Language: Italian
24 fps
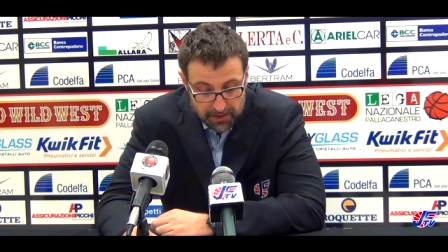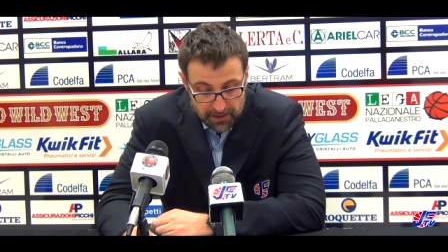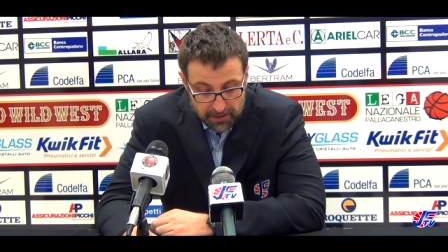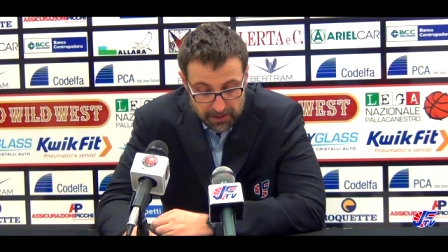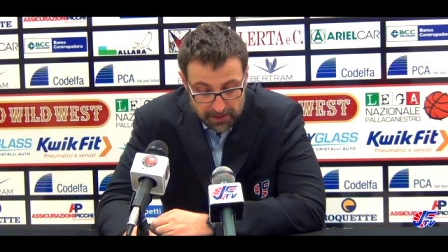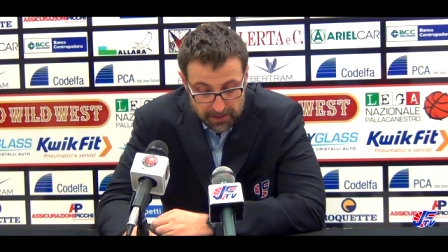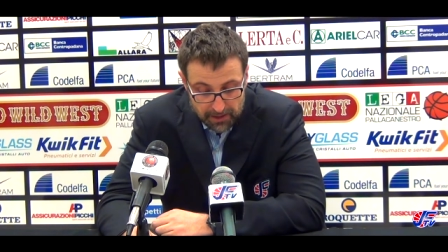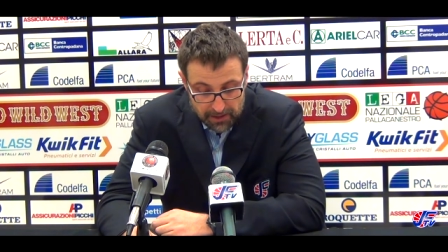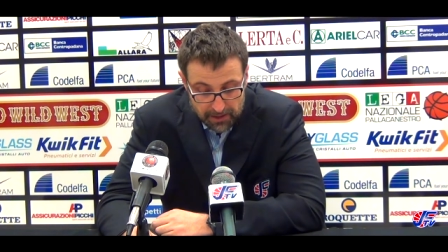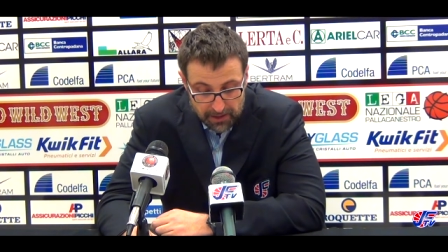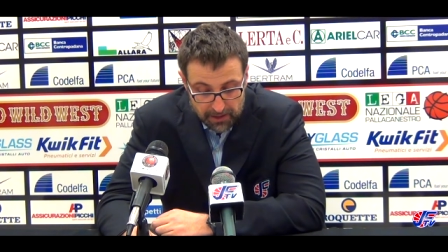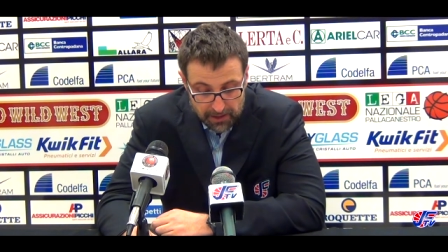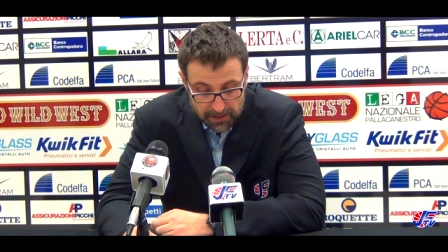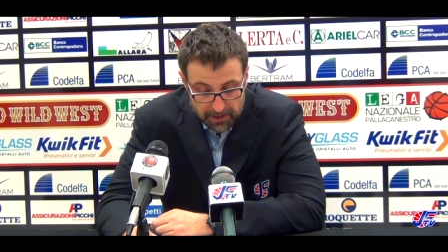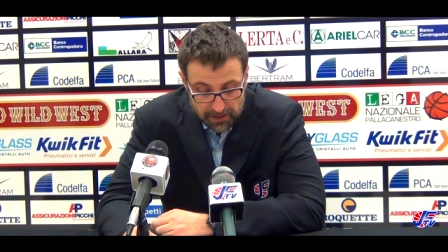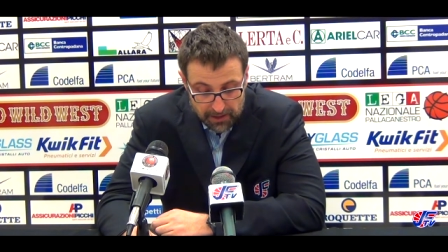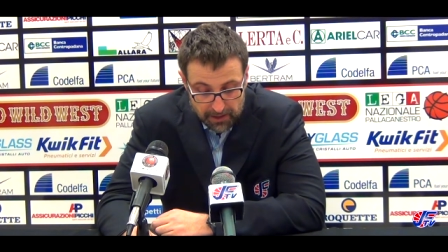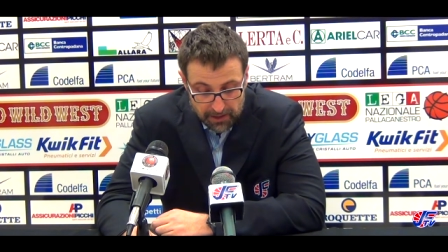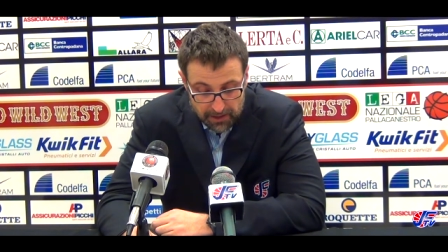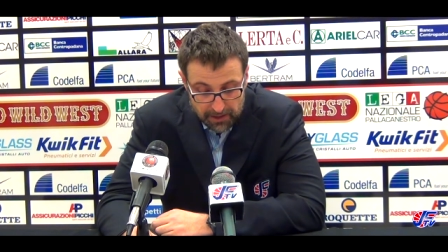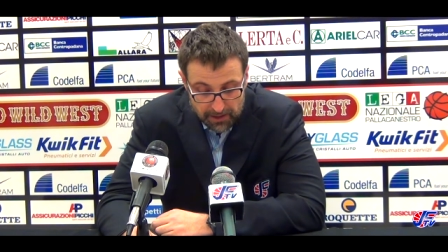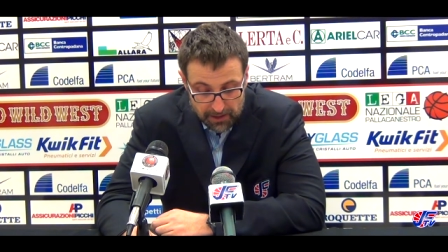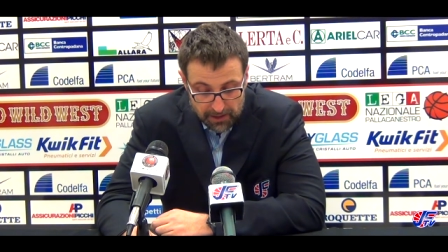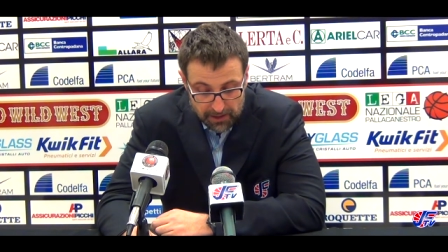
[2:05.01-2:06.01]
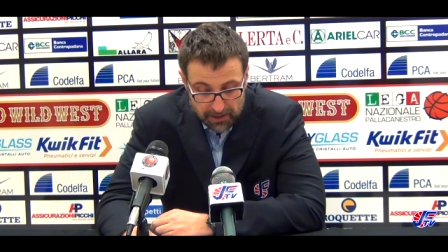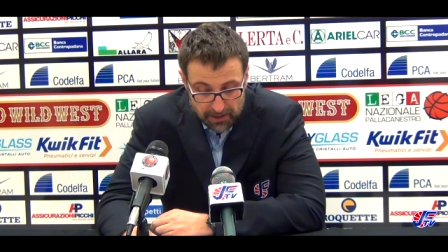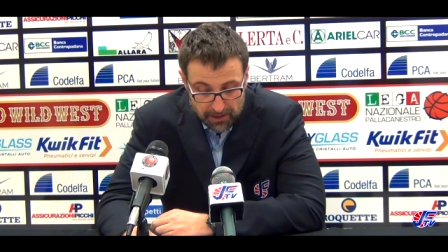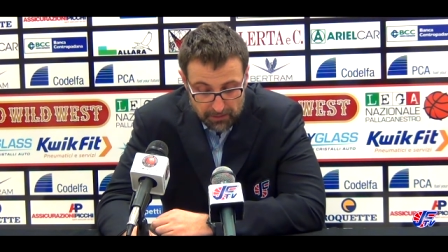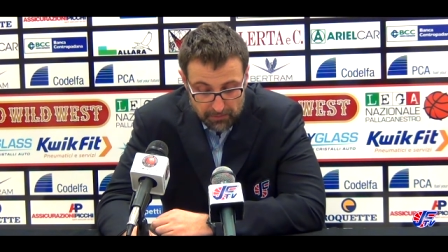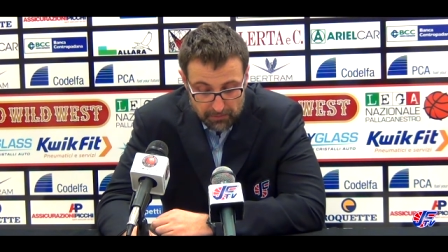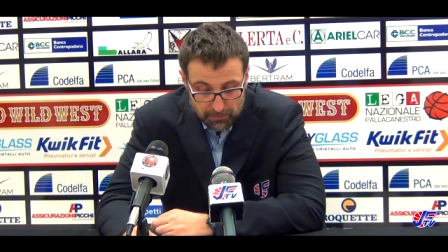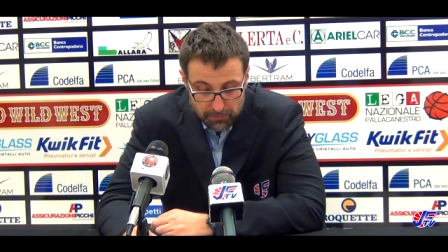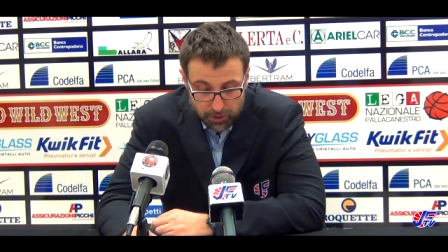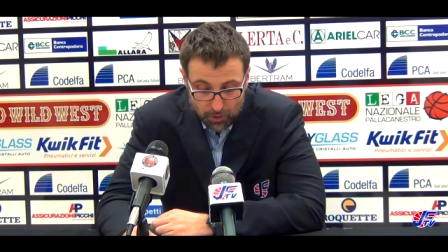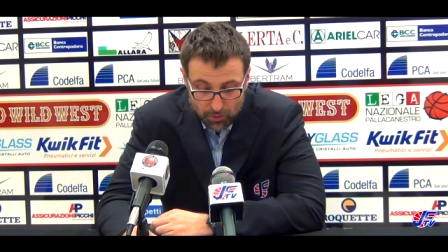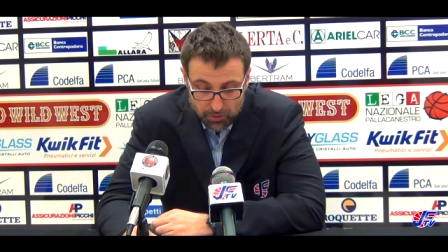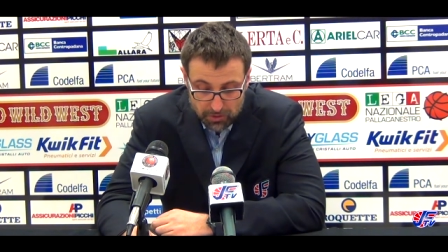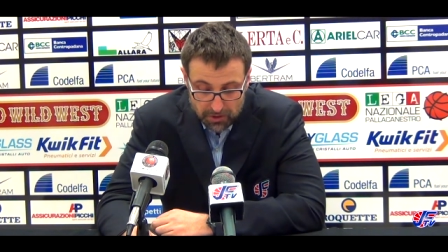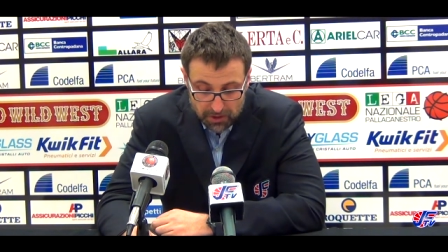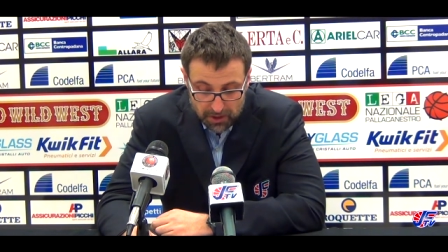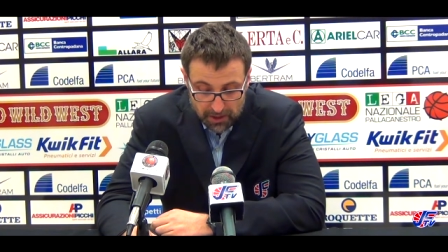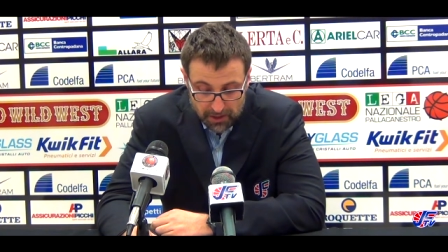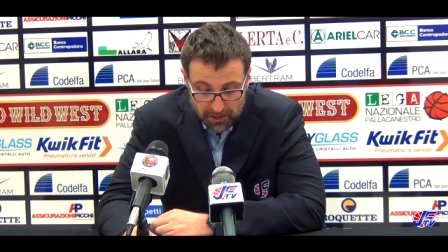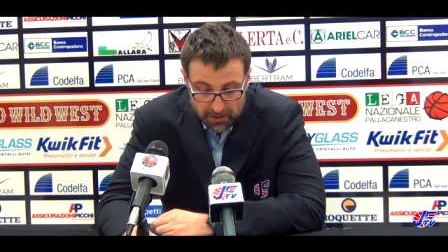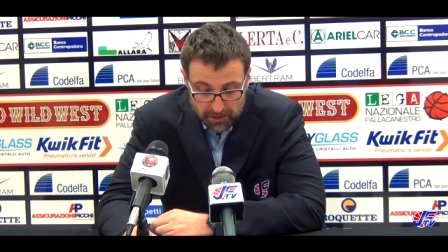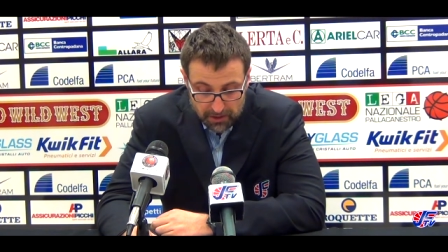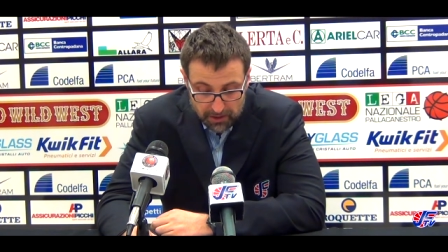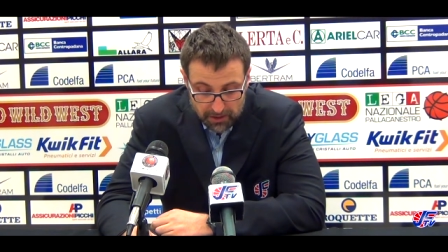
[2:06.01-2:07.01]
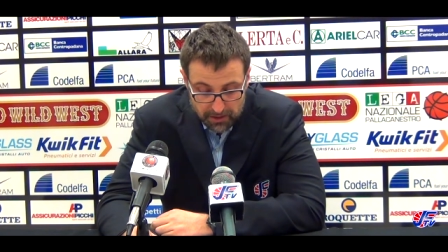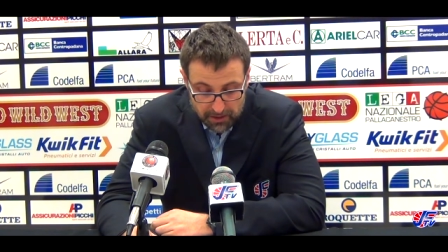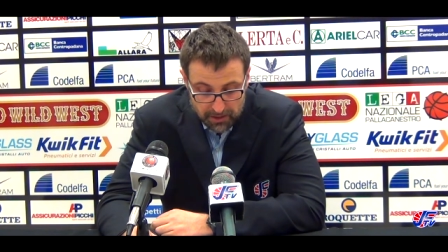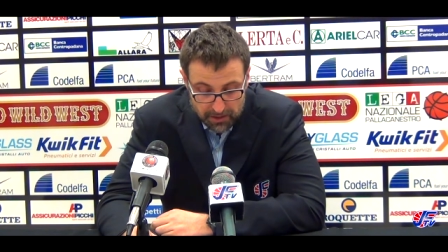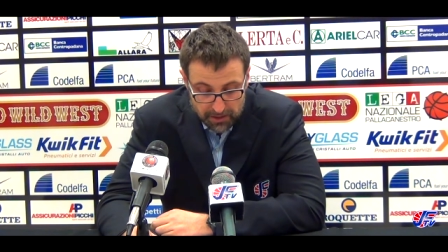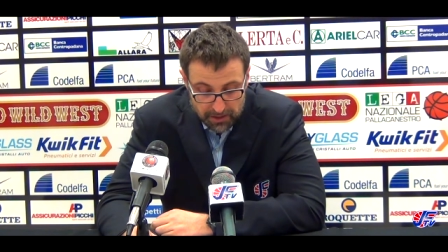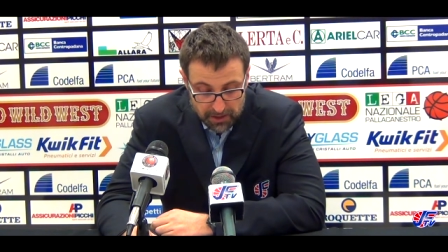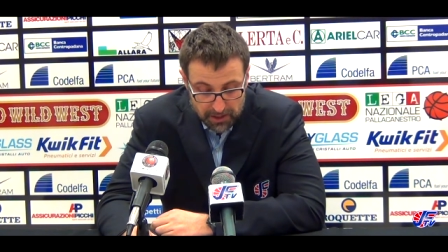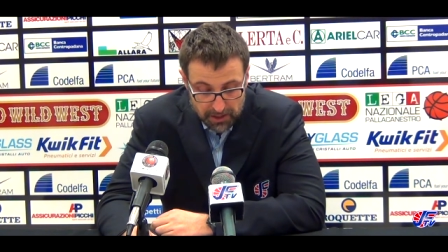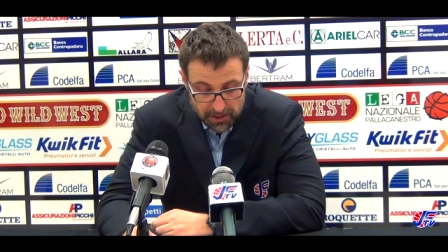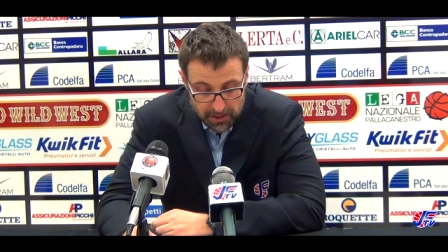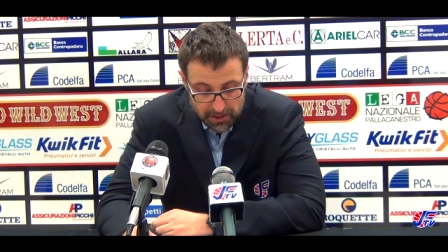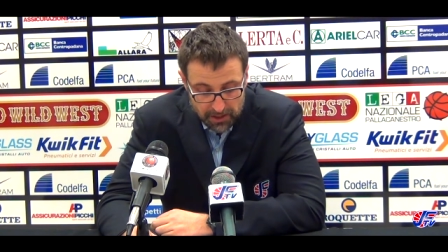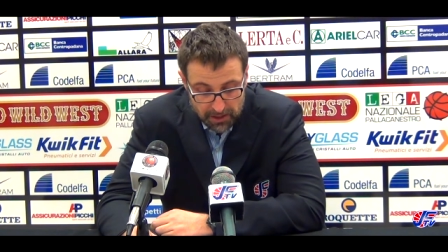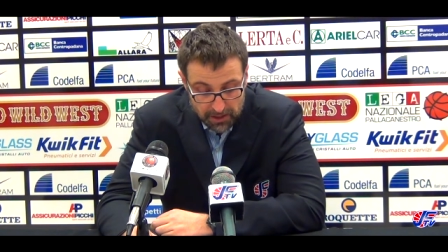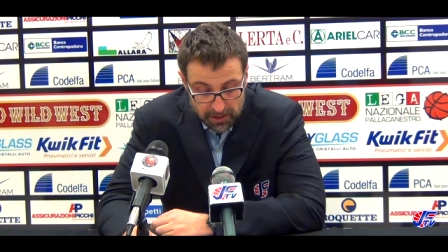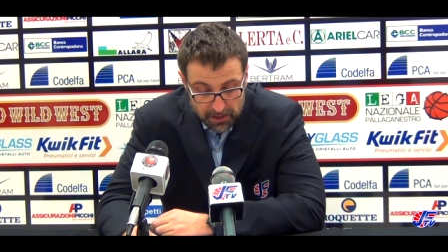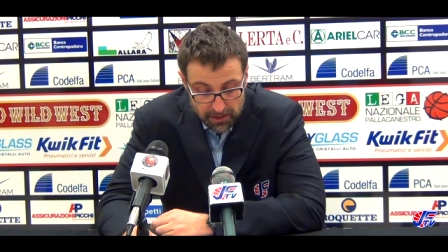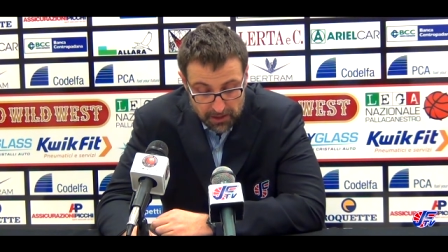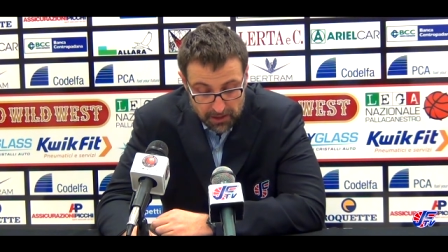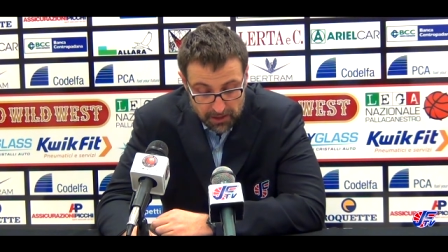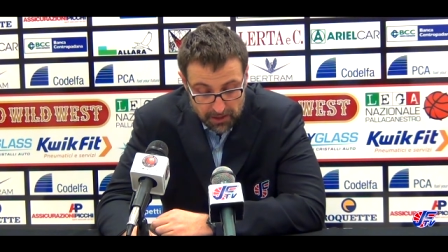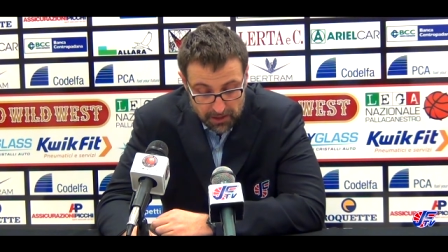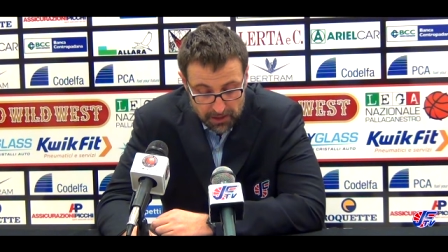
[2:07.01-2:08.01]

eh, brutta di,